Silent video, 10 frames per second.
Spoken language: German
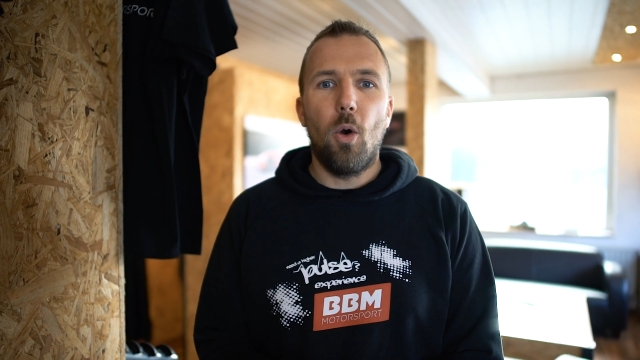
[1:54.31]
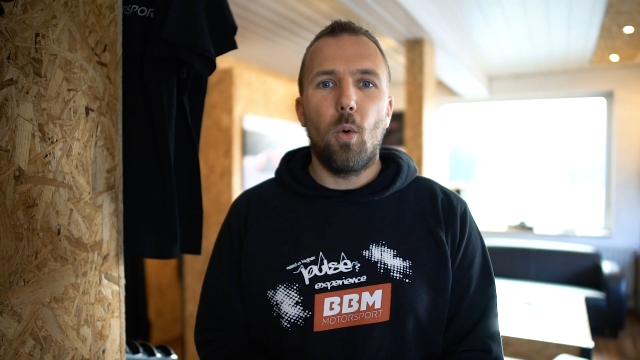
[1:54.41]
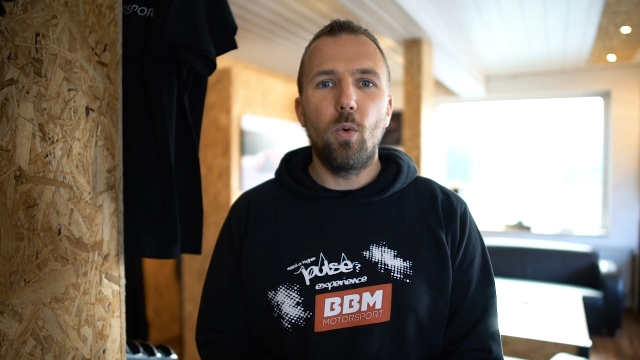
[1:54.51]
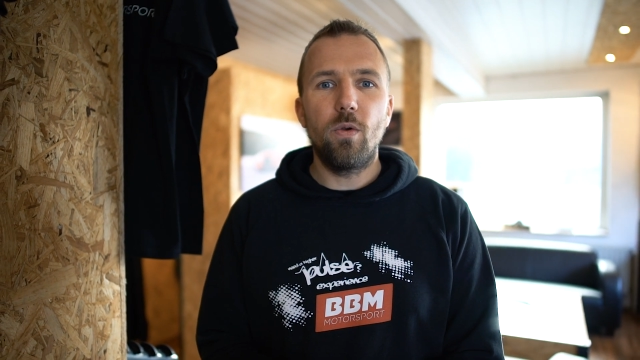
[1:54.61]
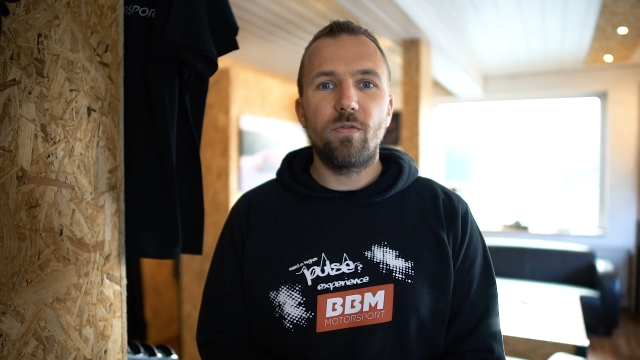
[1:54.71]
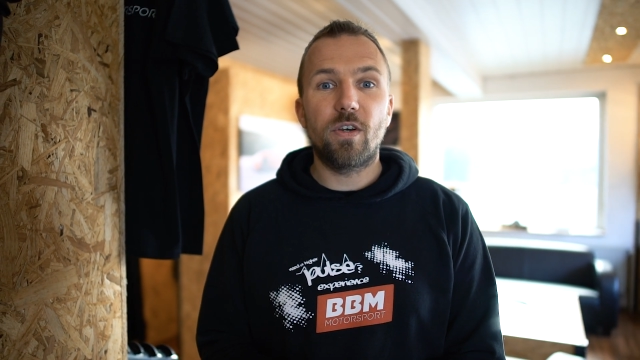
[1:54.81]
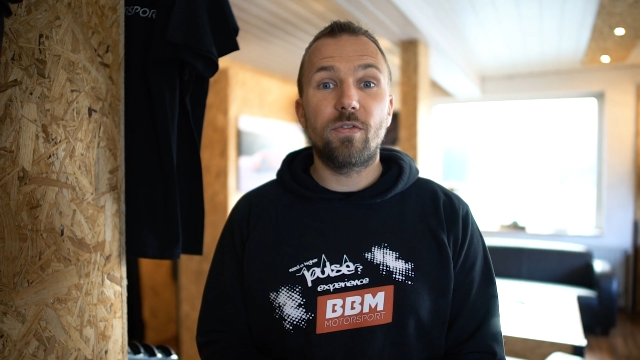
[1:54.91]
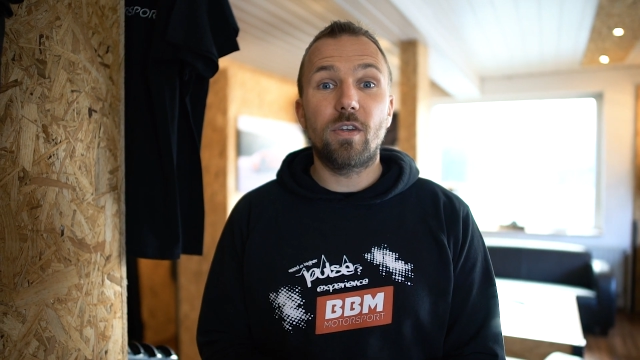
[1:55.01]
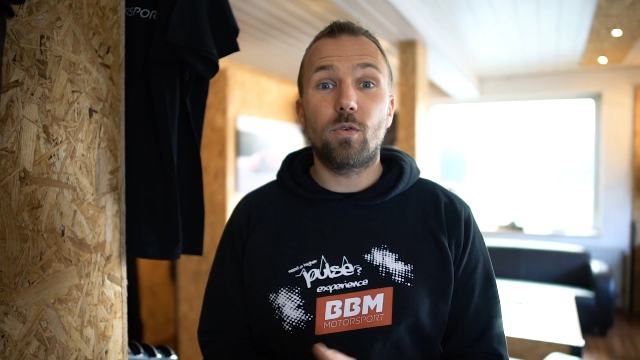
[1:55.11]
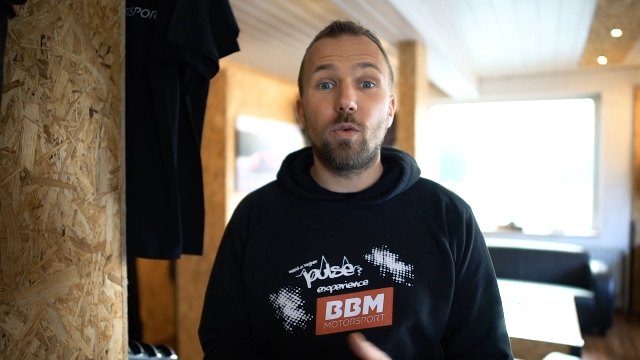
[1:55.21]
Und was
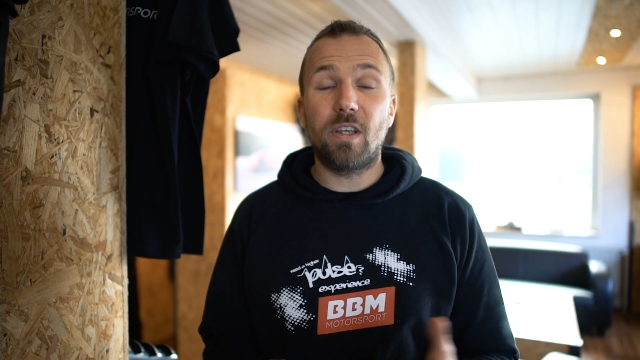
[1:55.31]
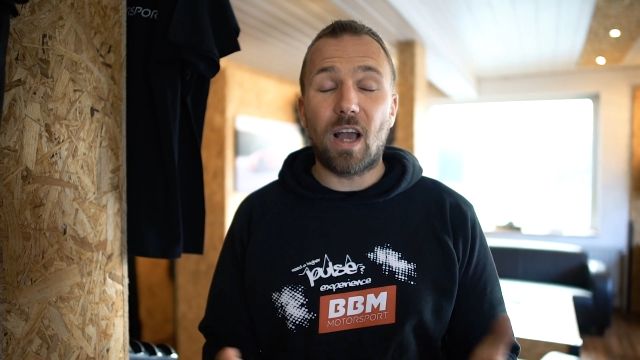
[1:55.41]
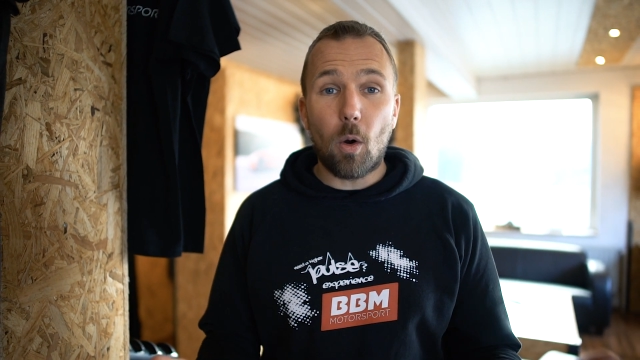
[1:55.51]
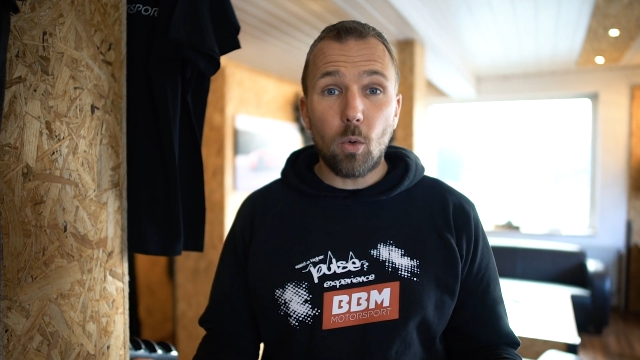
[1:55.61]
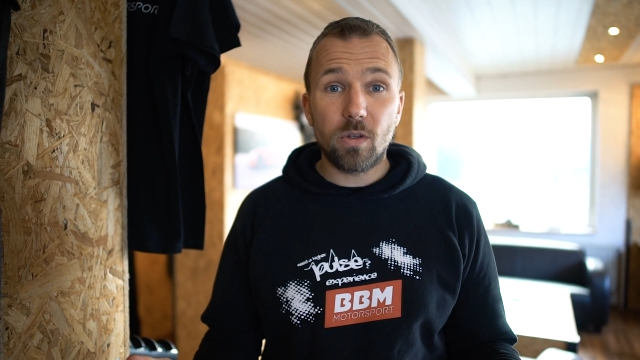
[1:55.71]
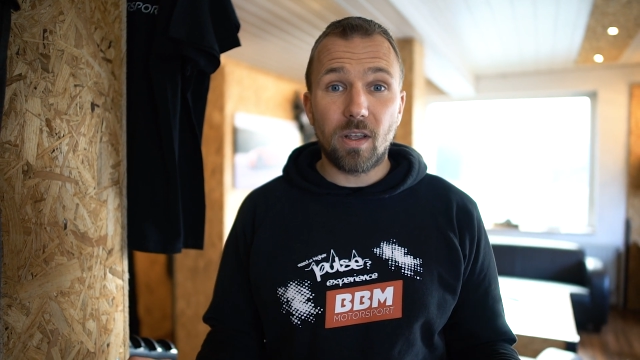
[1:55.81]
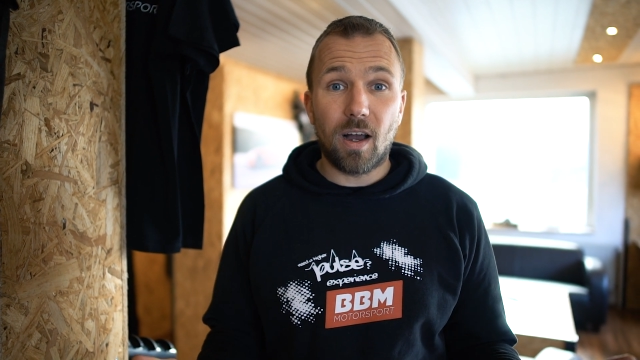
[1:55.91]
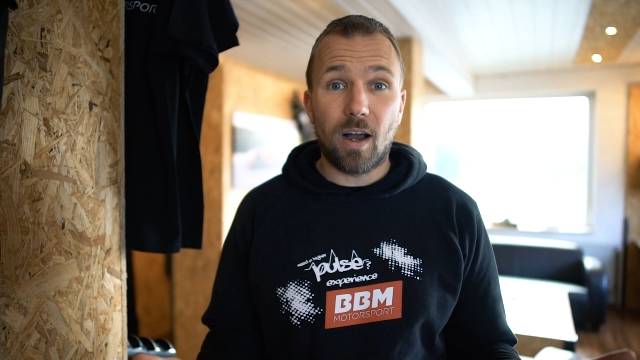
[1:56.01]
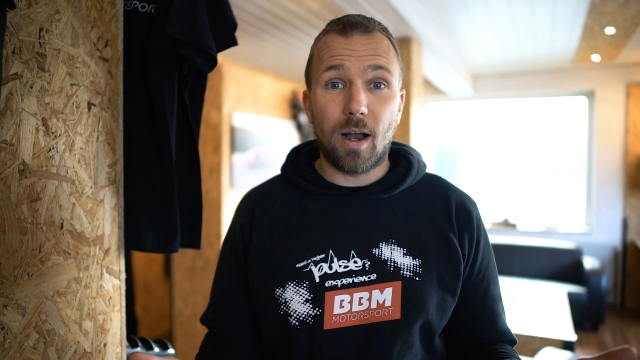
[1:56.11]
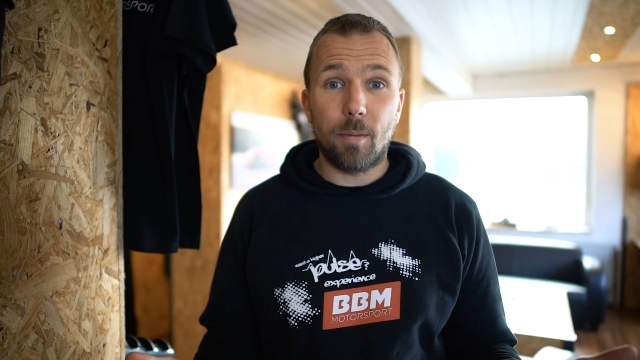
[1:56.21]
wir natürlich auch
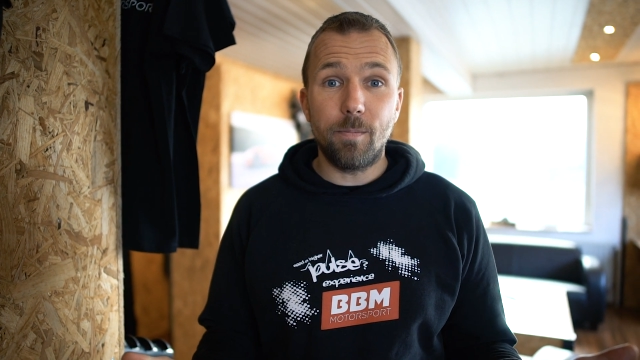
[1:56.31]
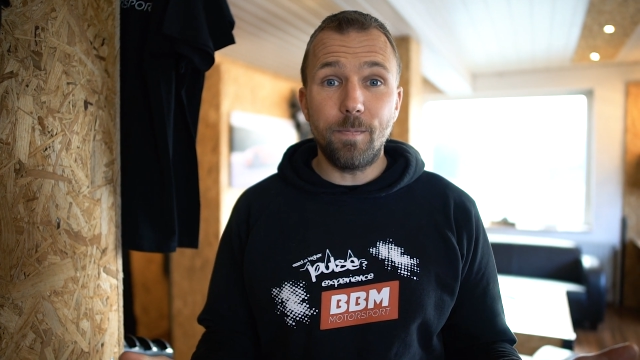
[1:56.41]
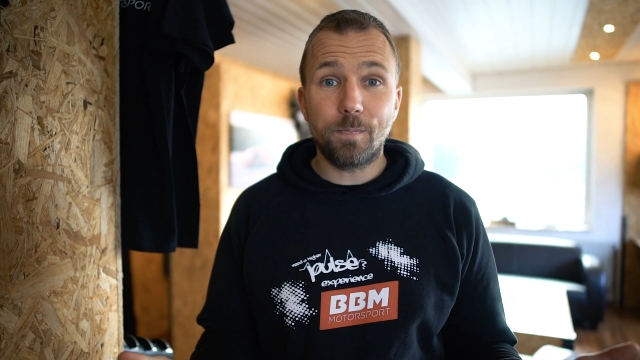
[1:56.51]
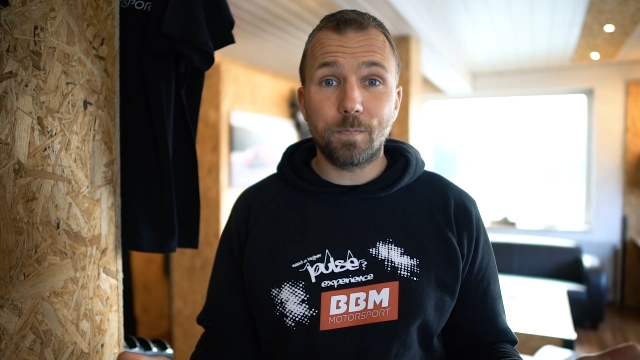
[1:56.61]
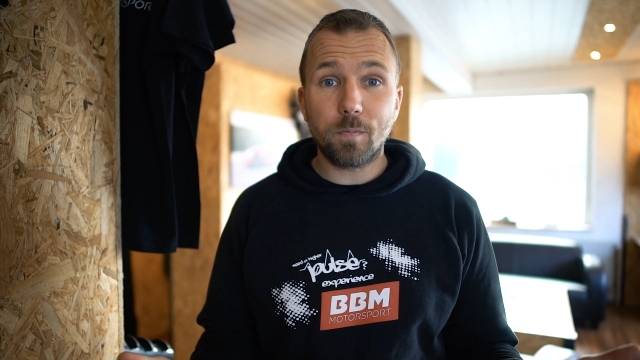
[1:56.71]
da haben,